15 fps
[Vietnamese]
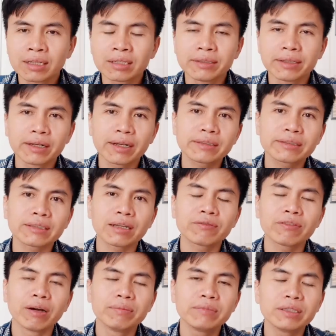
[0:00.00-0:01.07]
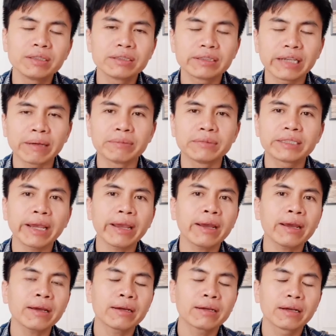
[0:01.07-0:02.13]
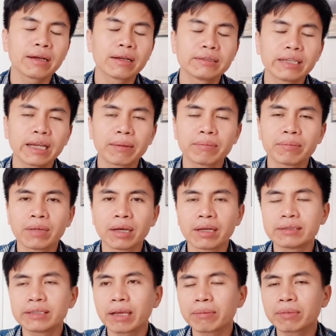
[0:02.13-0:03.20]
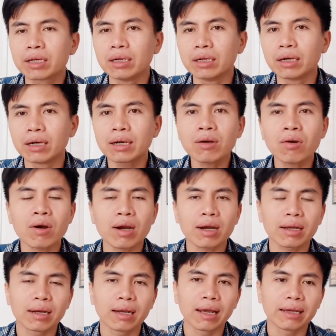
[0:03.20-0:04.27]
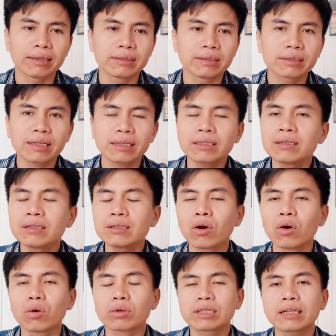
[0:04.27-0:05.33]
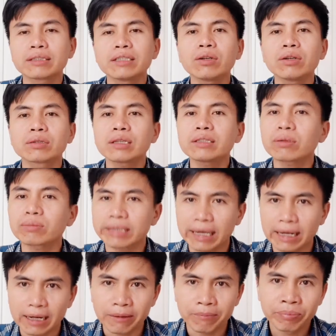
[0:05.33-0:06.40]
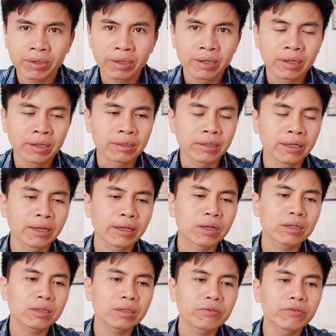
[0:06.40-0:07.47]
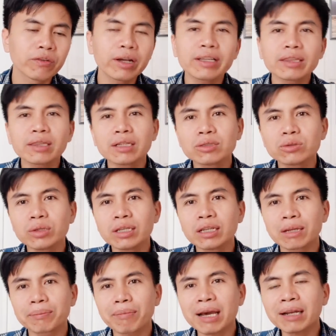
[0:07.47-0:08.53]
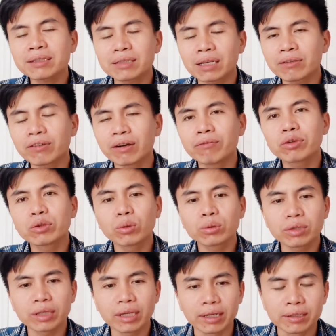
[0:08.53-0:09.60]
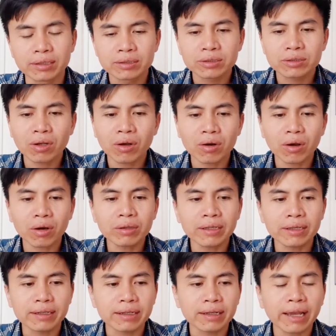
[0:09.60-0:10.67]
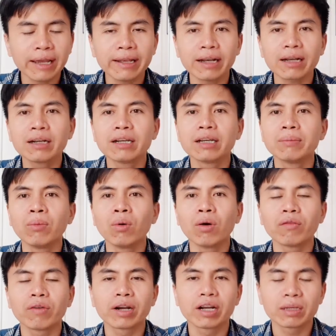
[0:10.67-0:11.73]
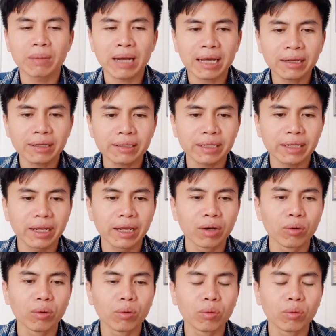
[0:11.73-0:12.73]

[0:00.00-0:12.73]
những cái sản phẩm như rèm tre à, rèm à, rèm cửa hoặc là những cái thứ đồ trang trí nội thất trong nhà thì với cái tư duy là bán sản phẩm và thu tiền do đó thì ngay cả người mua và người bán đều